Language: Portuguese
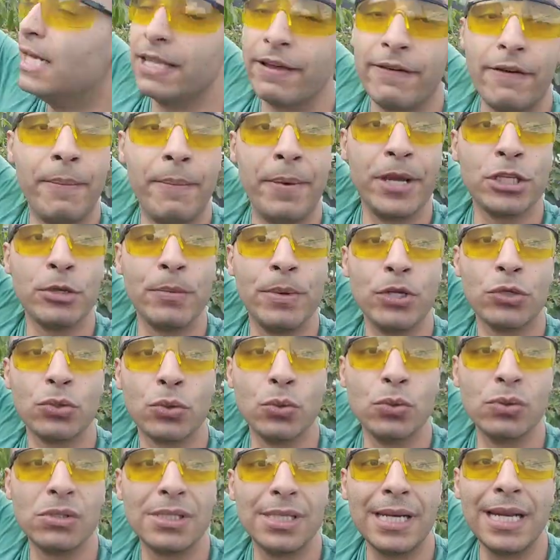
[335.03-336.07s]
Tava mais ou menos
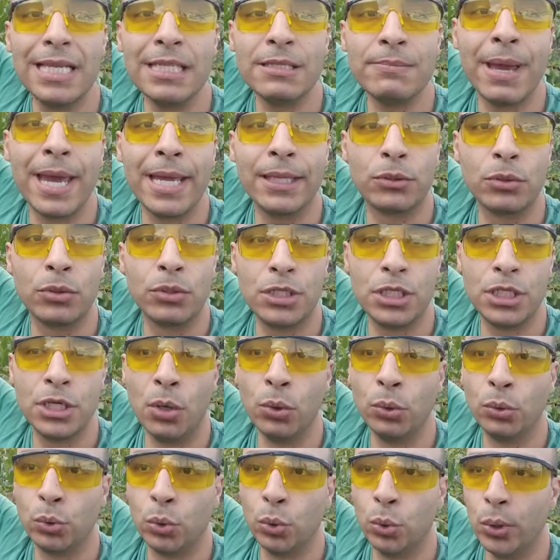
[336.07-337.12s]
com uns 3 metros de
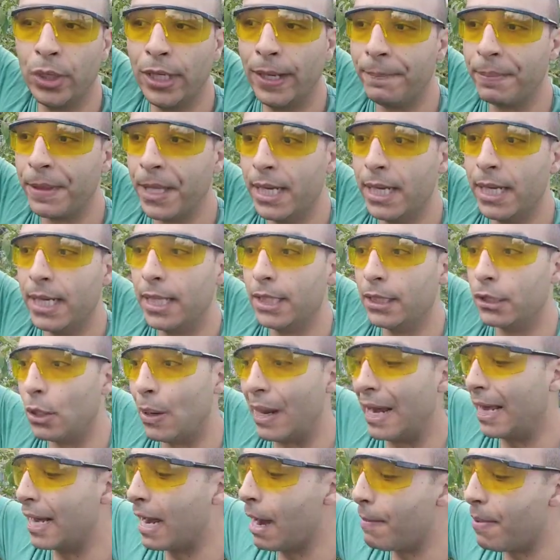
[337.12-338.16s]
altura.
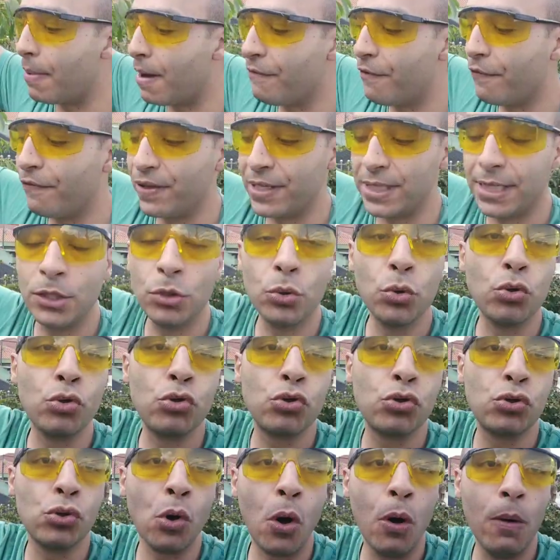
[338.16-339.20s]
Então ela acabava fazendo
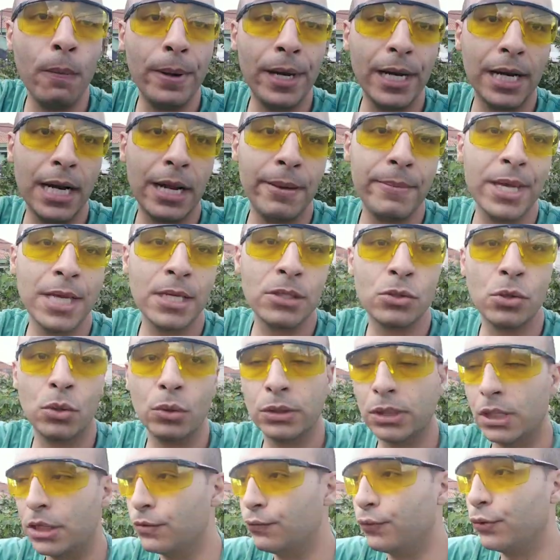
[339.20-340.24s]
sombra nas minhas
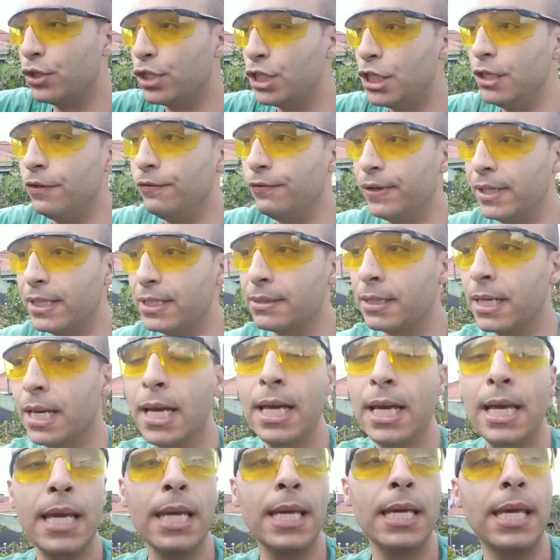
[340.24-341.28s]
outras frutíferas.
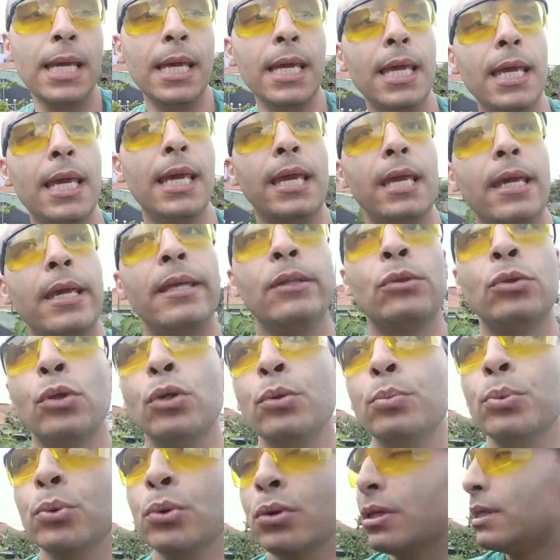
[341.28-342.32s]
E
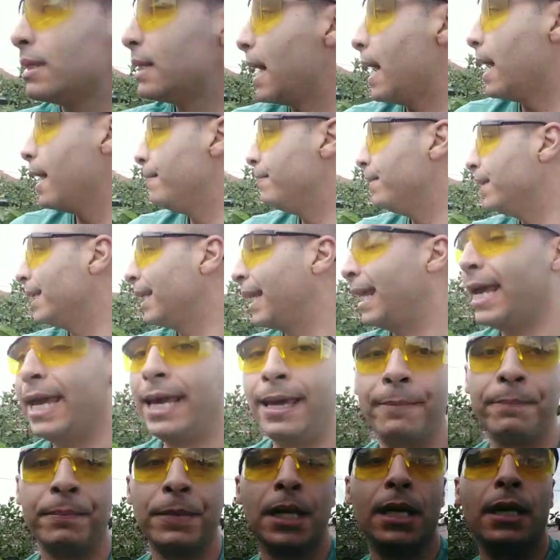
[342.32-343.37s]
todo mundo sabe
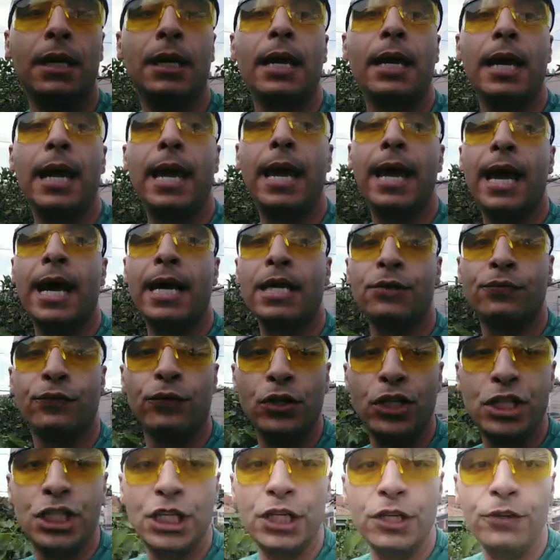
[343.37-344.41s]
que é, as
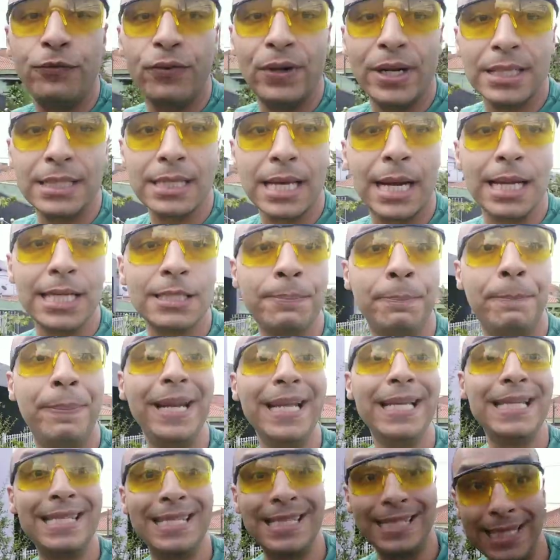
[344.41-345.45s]
frutíferas elas
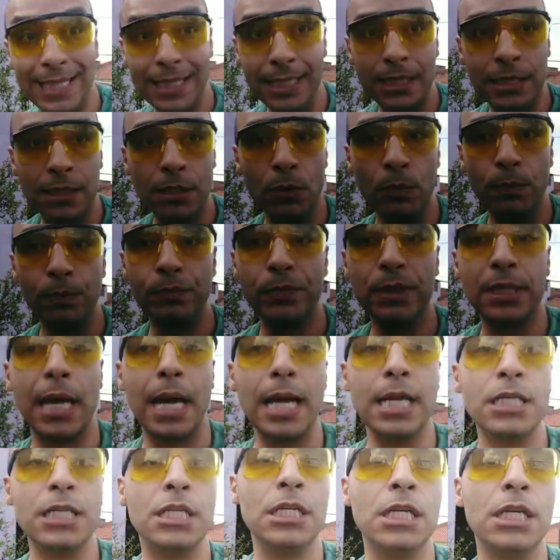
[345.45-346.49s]
precisam
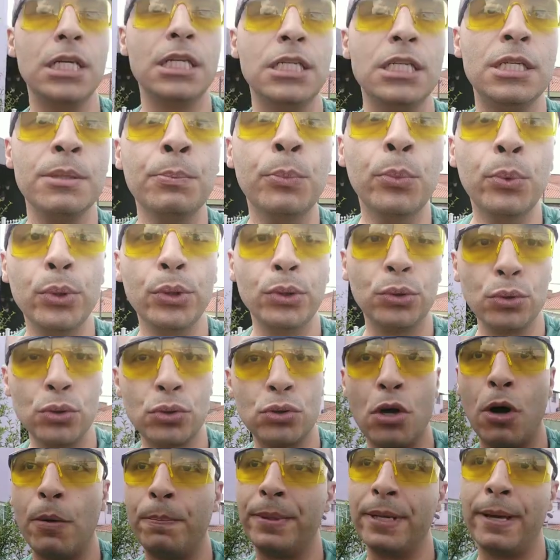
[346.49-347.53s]
tá, de, de muito
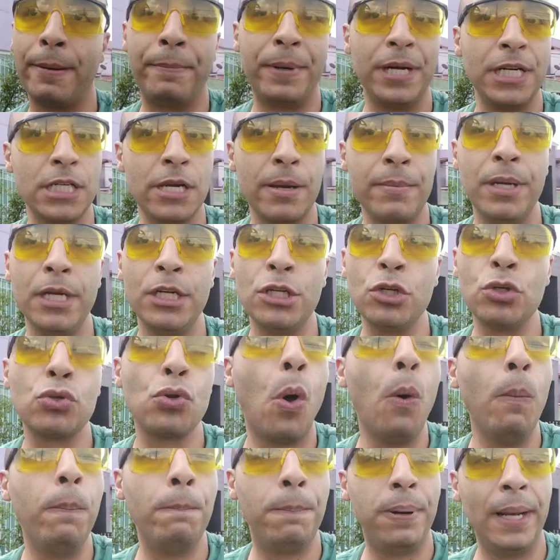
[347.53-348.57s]
sol, praticamente
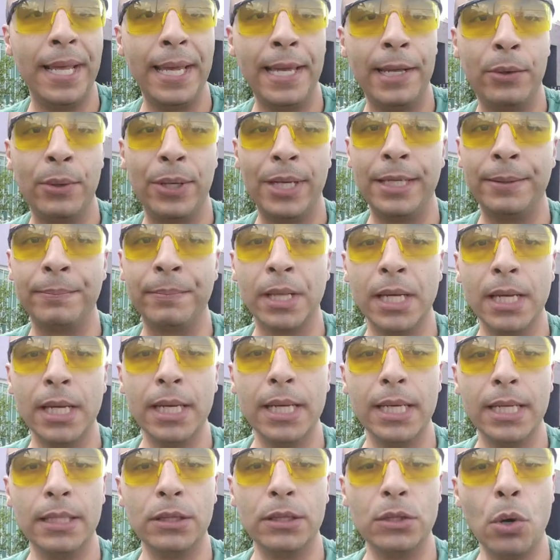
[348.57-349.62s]
sol pleno aí.
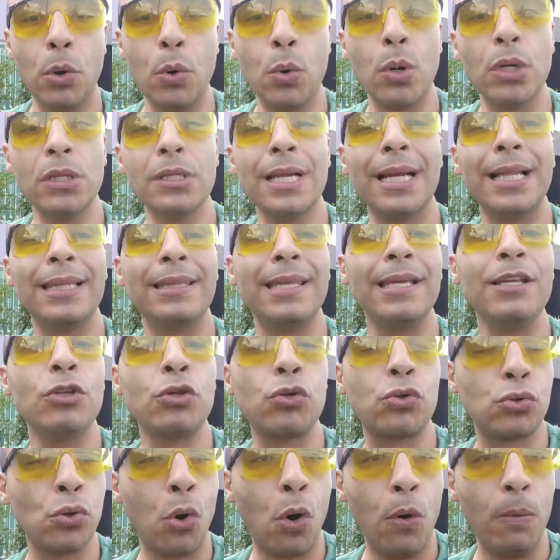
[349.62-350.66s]
Então, quando ela tem
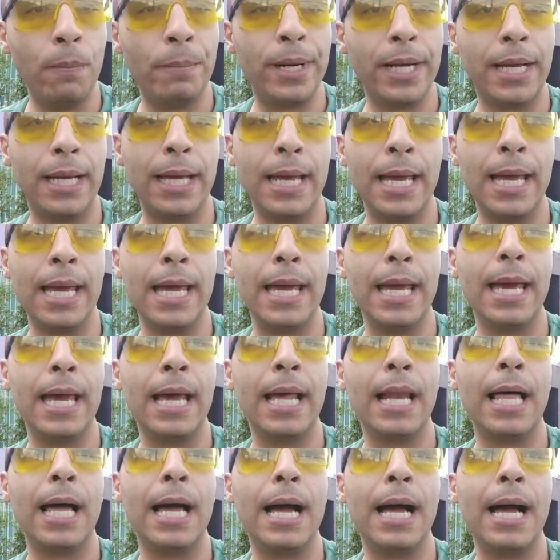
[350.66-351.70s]
sombra, é,
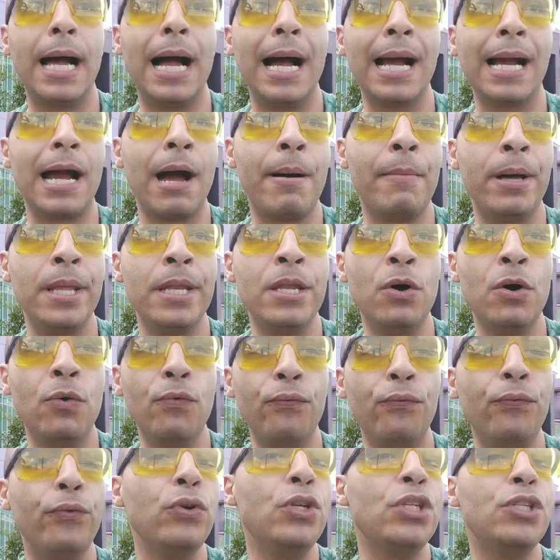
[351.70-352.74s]
ela acaba não
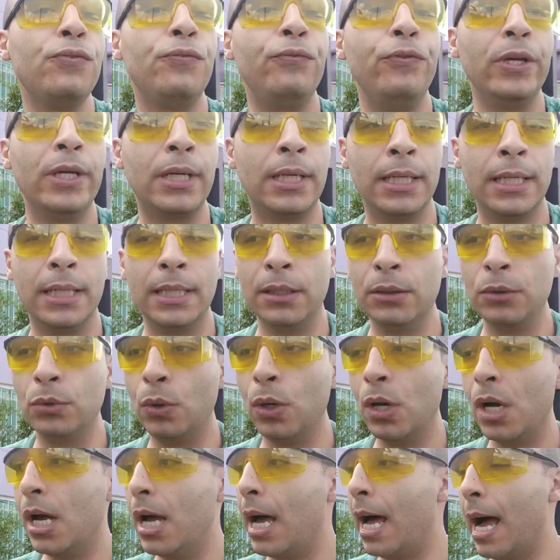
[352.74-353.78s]

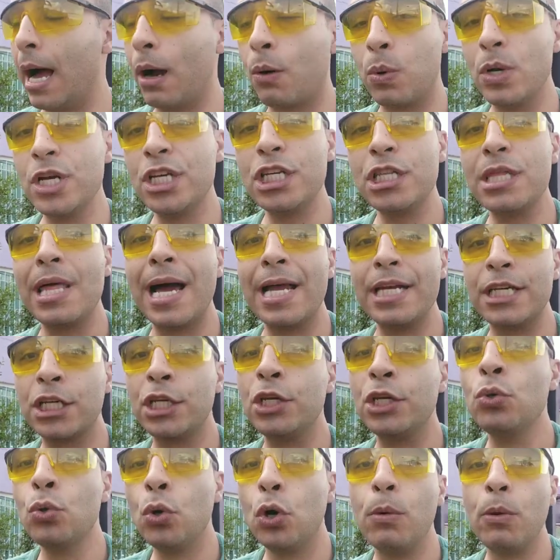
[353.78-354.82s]
frutificando a quantidade
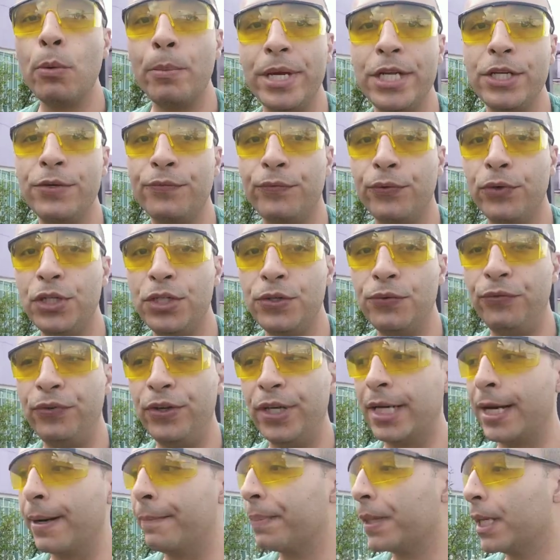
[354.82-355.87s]
que normalmente
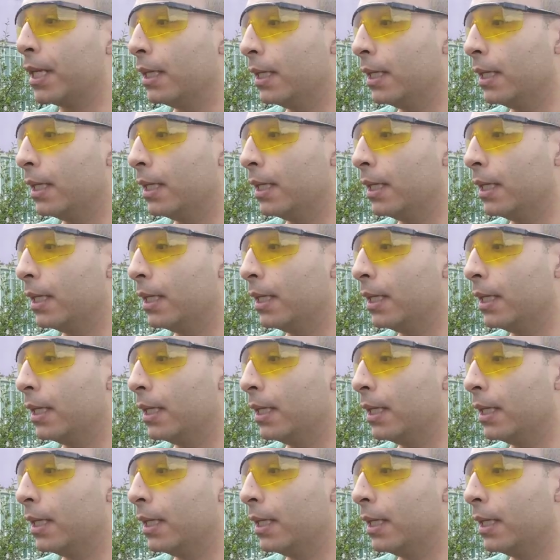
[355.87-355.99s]
frutifica.